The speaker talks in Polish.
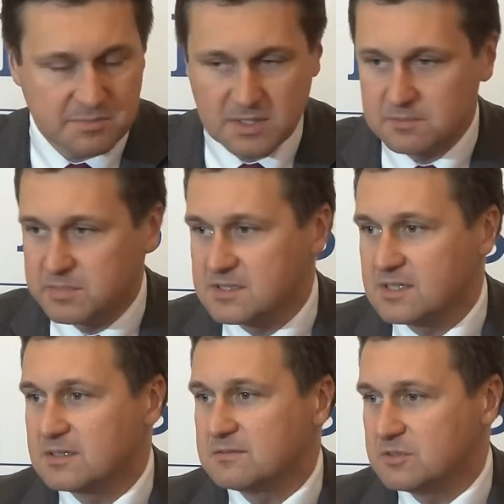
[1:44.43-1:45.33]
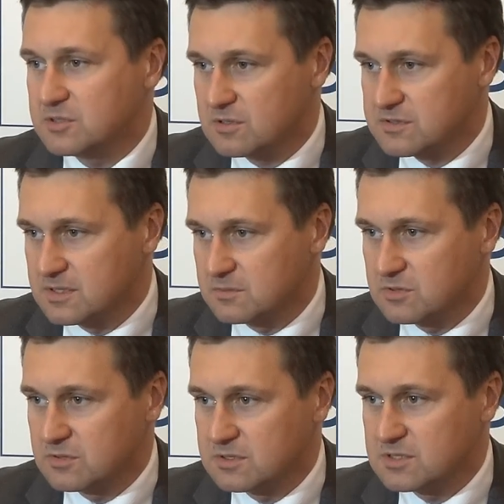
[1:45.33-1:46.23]
z panem prezydentem Wojtkowskim,
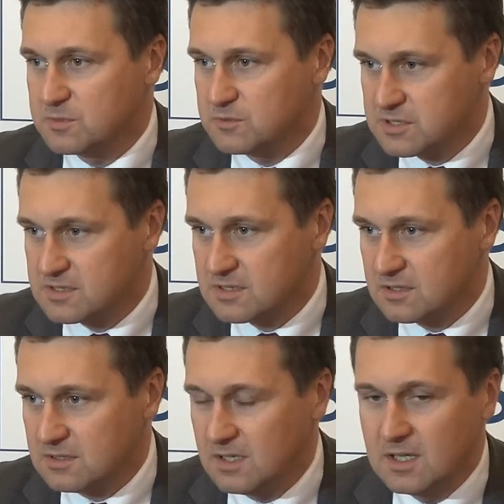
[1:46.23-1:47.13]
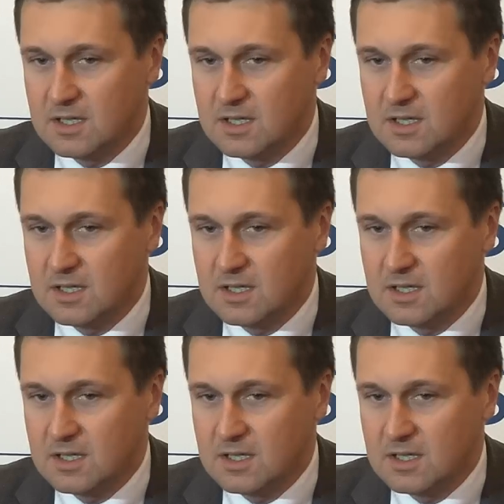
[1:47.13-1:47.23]
który zrobił wszystko,